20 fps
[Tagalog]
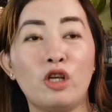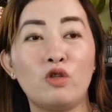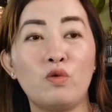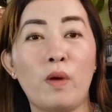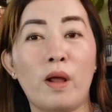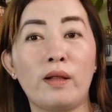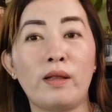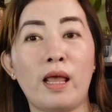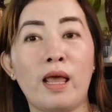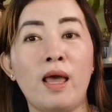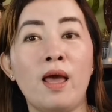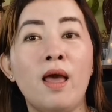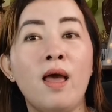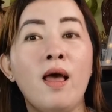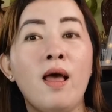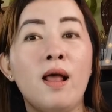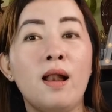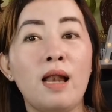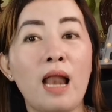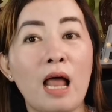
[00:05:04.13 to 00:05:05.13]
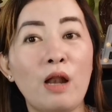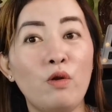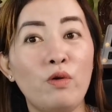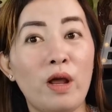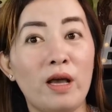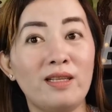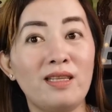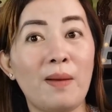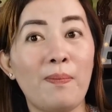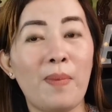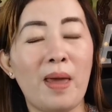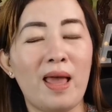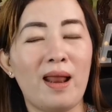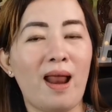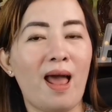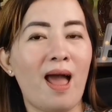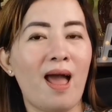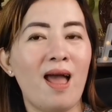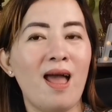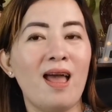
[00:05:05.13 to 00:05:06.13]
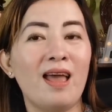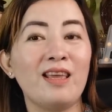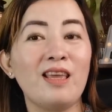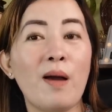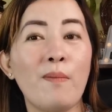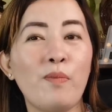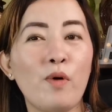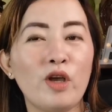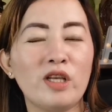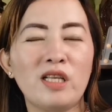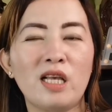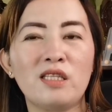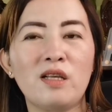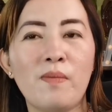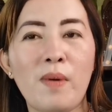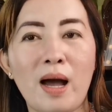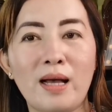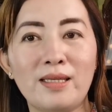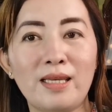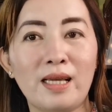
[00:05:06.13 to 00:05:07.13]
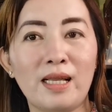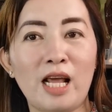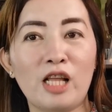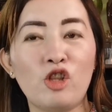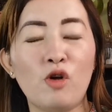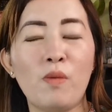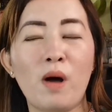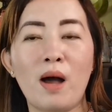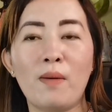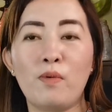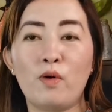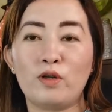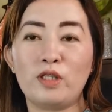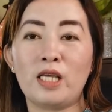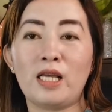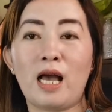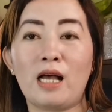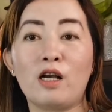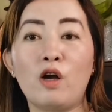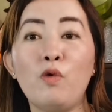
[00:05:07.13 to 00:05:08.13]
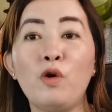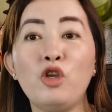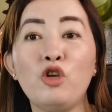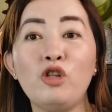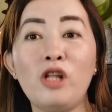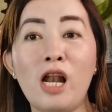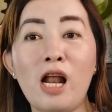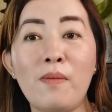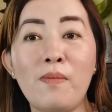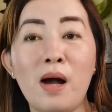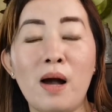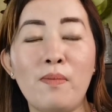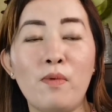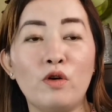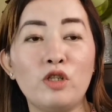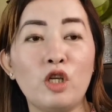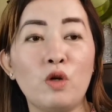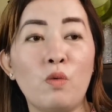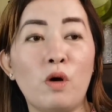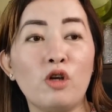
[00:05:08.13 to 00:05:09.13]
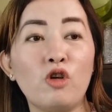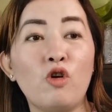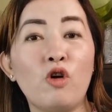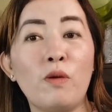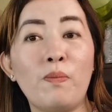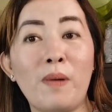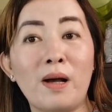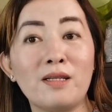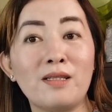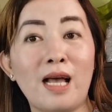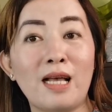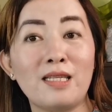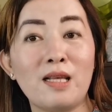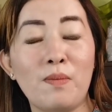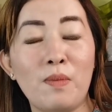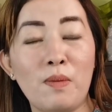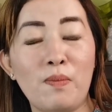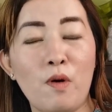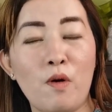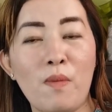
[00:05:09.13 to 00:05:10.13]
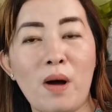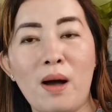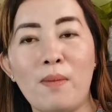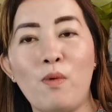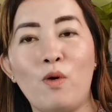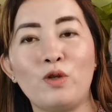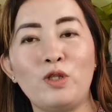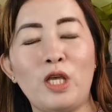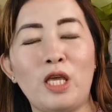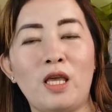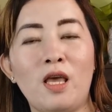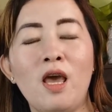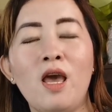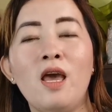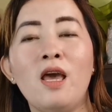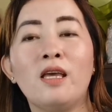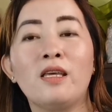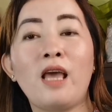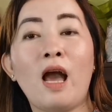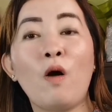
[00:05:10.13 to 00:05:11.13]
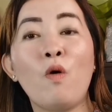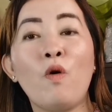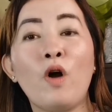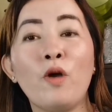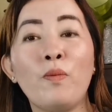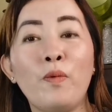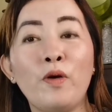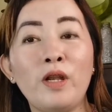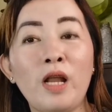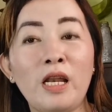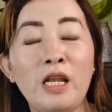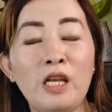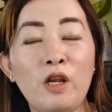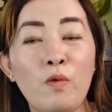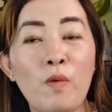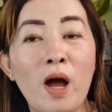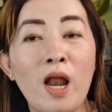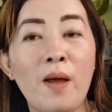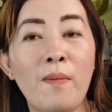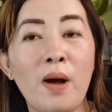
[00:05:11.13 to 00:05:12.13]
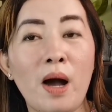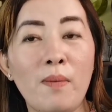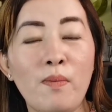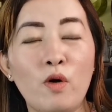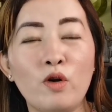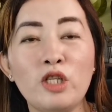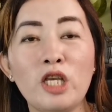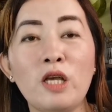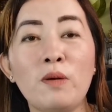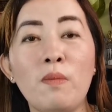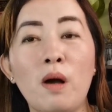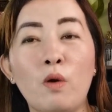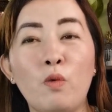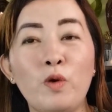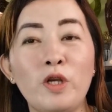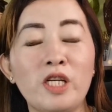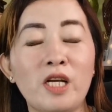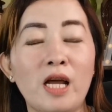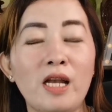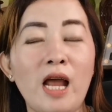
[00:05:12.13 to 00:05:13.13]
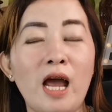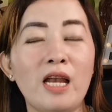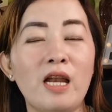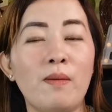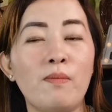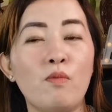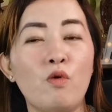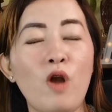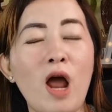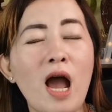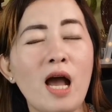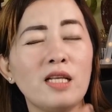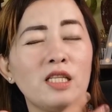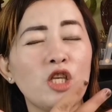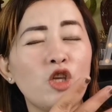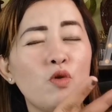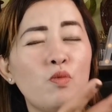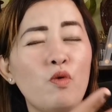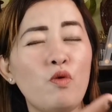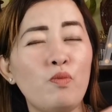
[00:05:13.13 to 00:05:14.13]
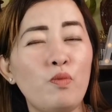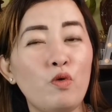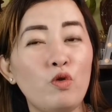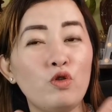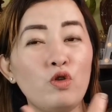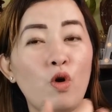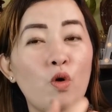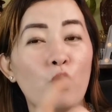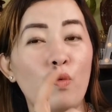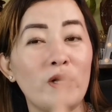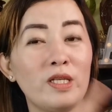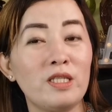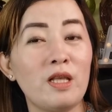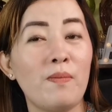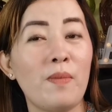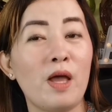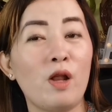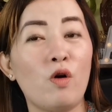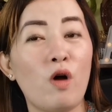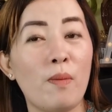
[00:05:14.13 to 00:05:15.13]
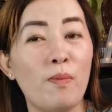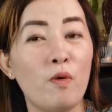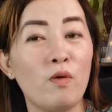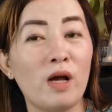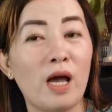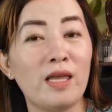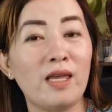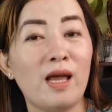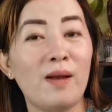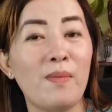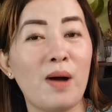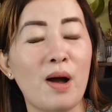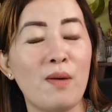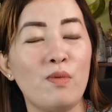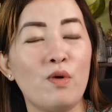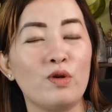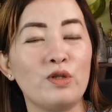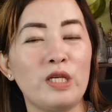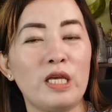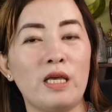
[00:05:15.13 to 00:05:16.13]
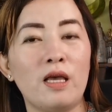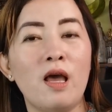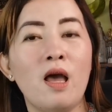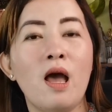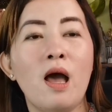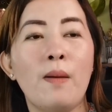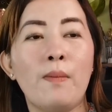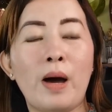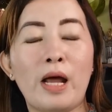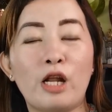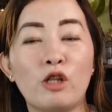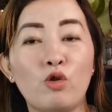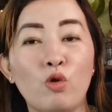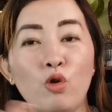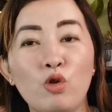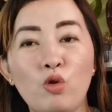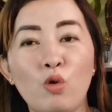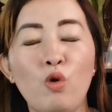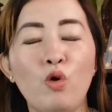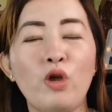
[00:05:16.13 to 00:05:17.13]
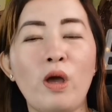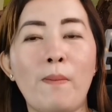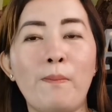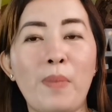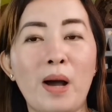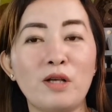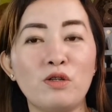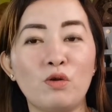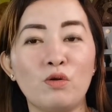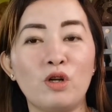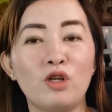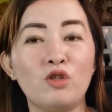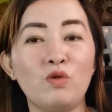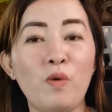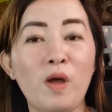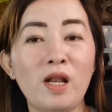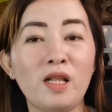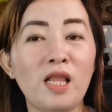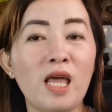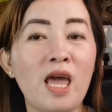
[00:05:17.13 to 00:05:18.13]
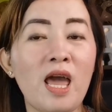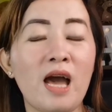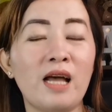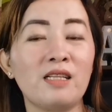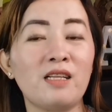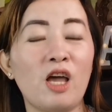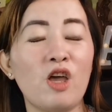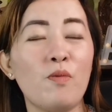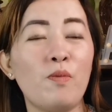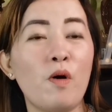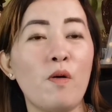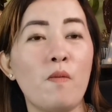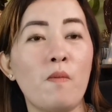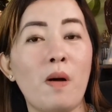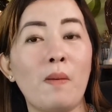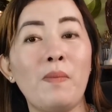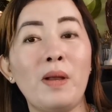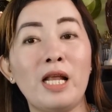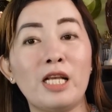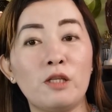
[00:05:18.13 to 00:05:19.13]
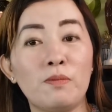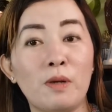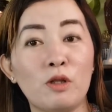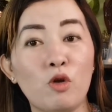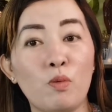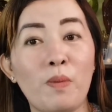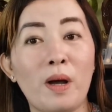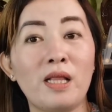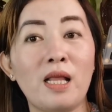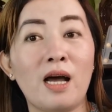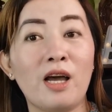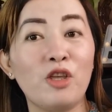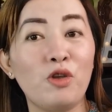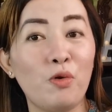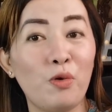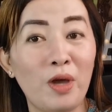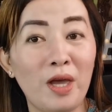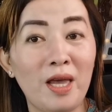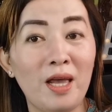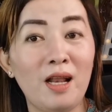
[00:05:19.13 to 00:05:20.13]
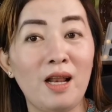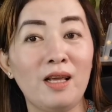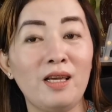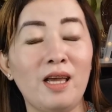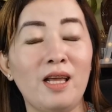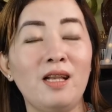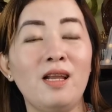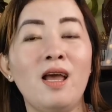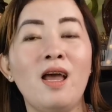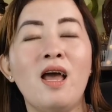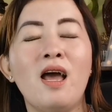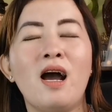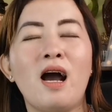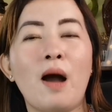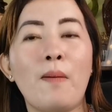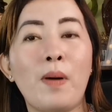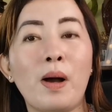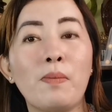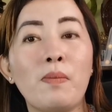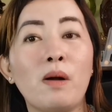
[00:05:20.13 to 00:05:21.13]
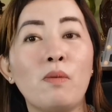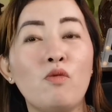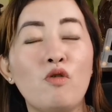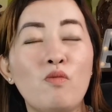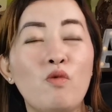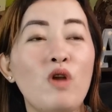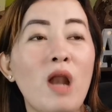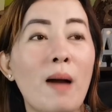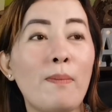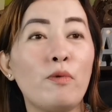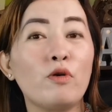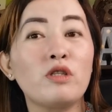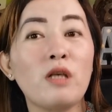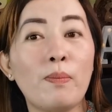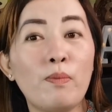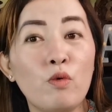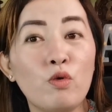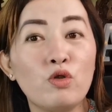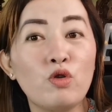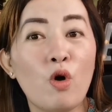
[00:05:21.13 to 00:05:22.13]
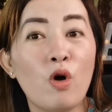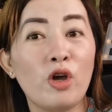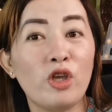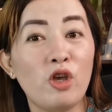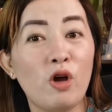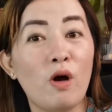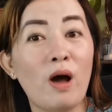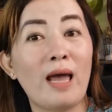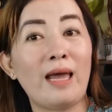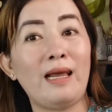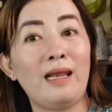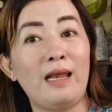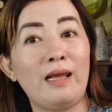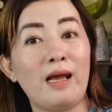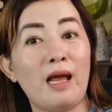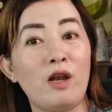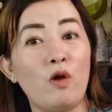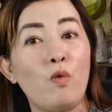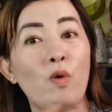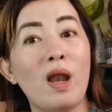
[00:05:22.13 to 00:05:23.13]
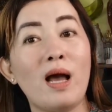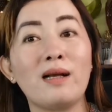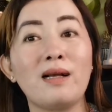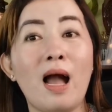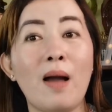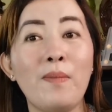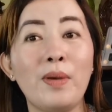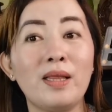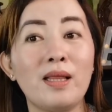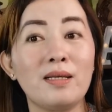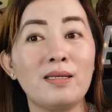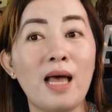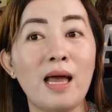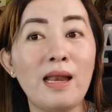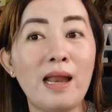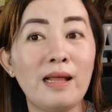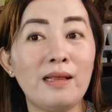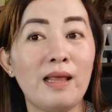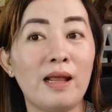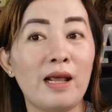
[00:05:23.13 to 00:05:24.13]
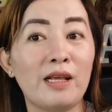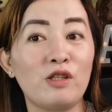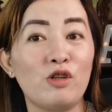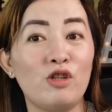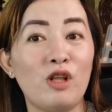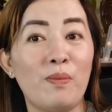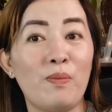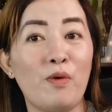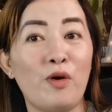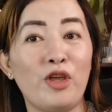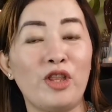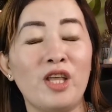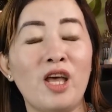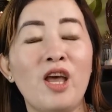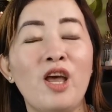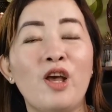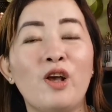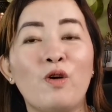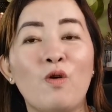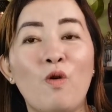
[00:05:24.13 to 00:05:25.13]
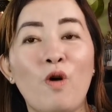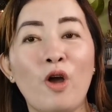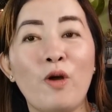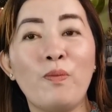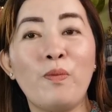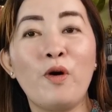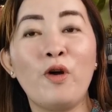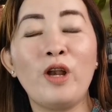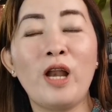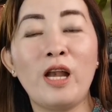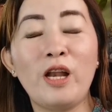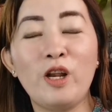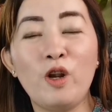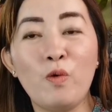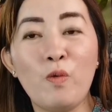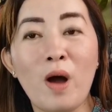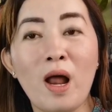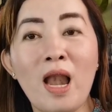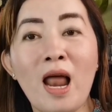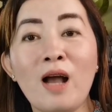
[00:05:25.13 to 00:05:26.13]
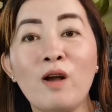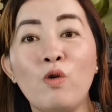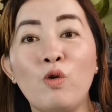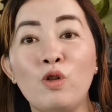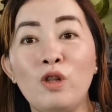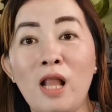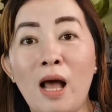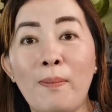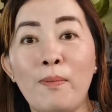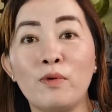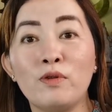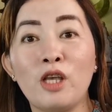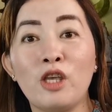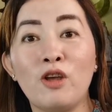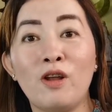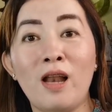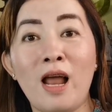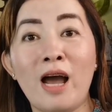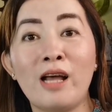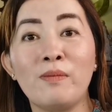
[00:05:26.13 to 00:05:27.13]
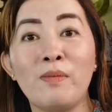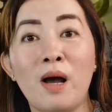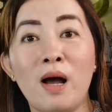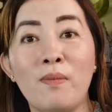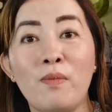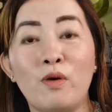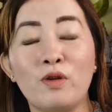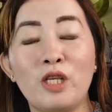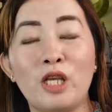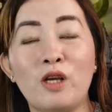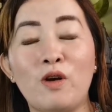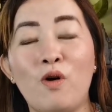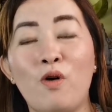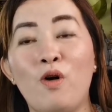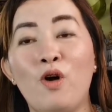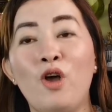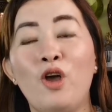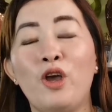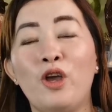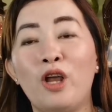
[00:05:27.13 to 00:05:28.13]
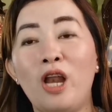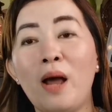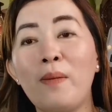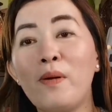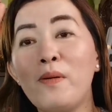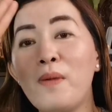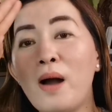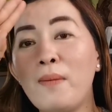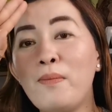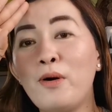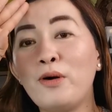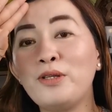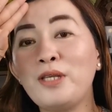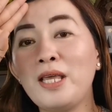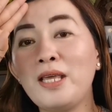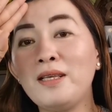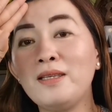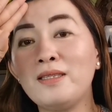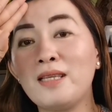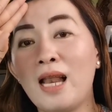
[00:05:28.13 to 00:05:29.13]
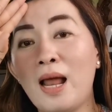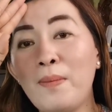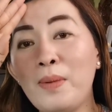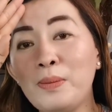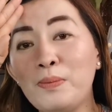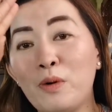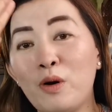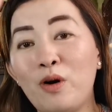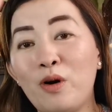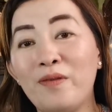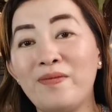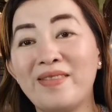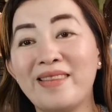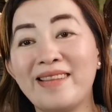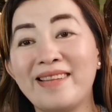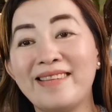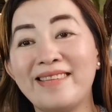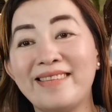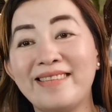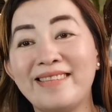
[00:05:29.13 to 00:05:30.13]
na swerte lalo na sa pera. Yan po, isa sa mga sikreto mga bossing. Ha. Ah, gawin nyo na lang mga bossing, huwag nyo ipagsasabi po mga bossing. Kaya kung kayo po naniniwala mga bossing, mag-wish ka na ng mula sa inyong puso once na meron ka pong ganyan mga bossing. Para tuloy-tuloy ang pasok ng swerte at kayo po mabilis matupad ang inyong hihilingin kapag magmumula po sa puso ang inyong kahilingan. Walang gamit na sana, direct to the point. Kung kayo po naniniwala, good luck po sa inyong lahat mga bossing ko. Kailan po mga bossing, salamat po.